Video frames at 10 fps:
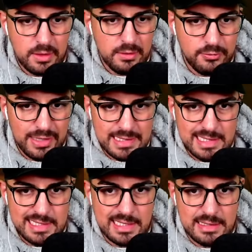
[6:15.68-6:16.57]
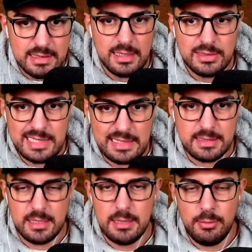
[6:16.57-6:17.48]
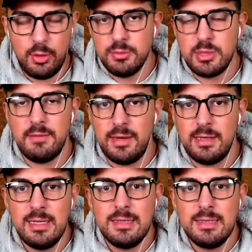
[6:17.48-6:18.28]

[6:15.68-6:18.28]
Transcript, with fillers: Fixies hinsetzt, bekommst du einfach